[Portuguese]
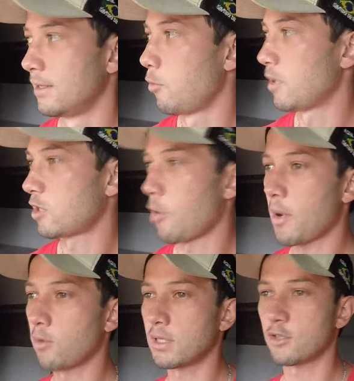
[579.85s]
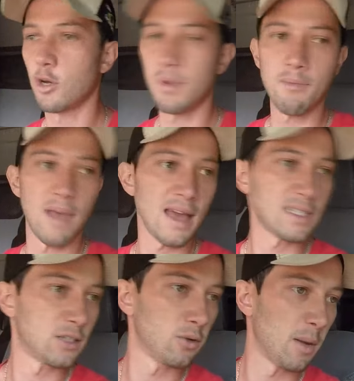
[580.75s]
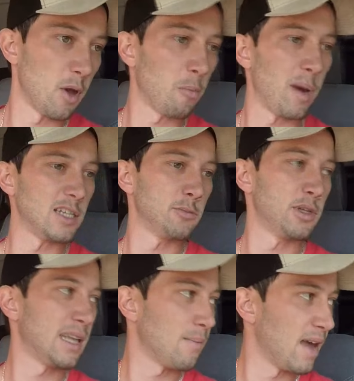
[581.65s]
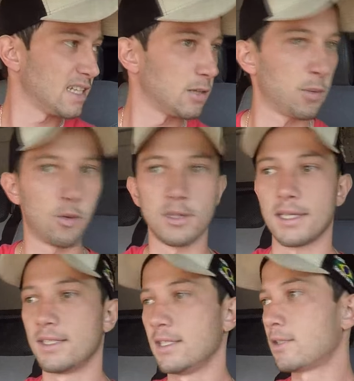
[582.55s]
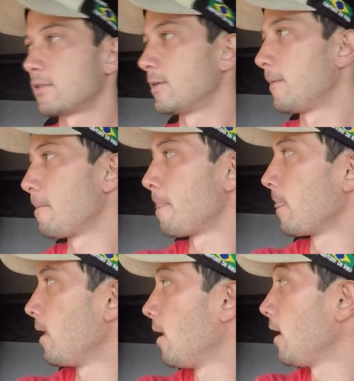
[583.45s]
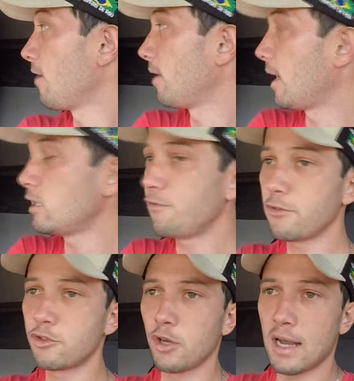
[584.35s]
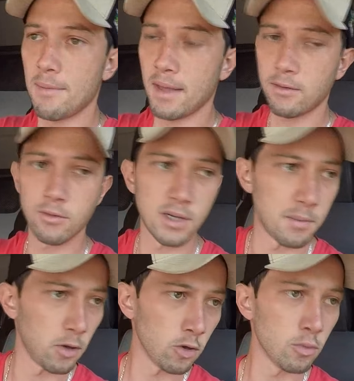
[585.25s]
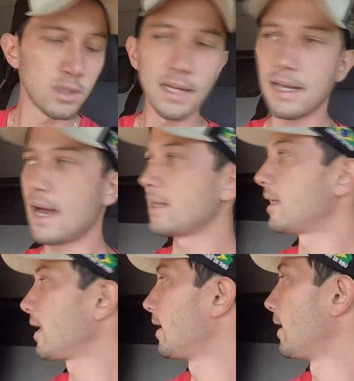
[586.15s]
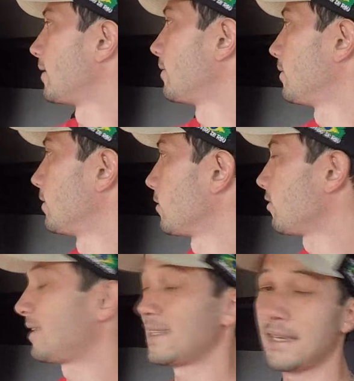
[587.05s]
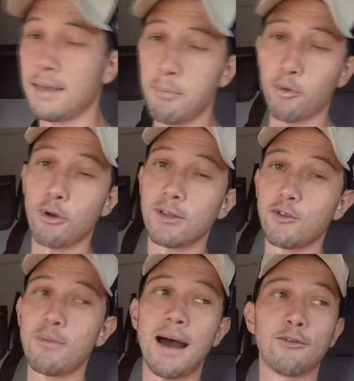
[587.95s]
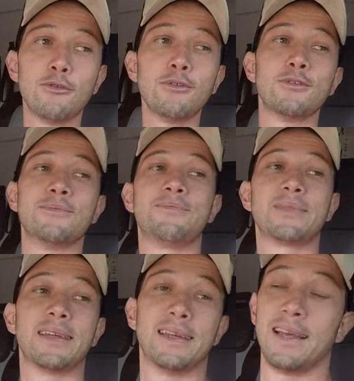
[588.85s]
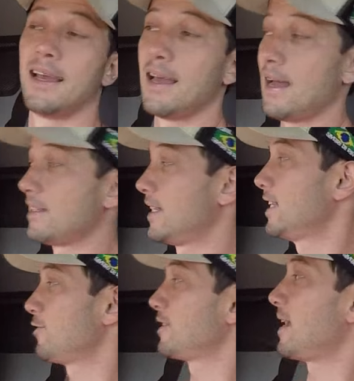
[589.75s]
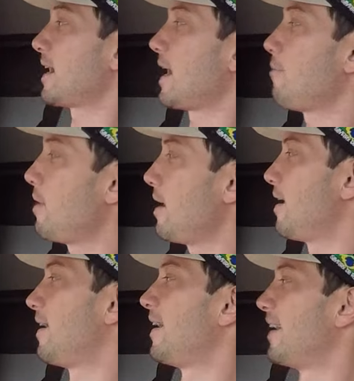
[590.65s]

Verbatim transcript: O pessoal pergunta sobre média, se o caminhão perde muita média por conta disso. Na verdade, de funcionamento do caminhão não muda nada, né, galera? Acontece aqui é por conta do barulho, às vezes você acaba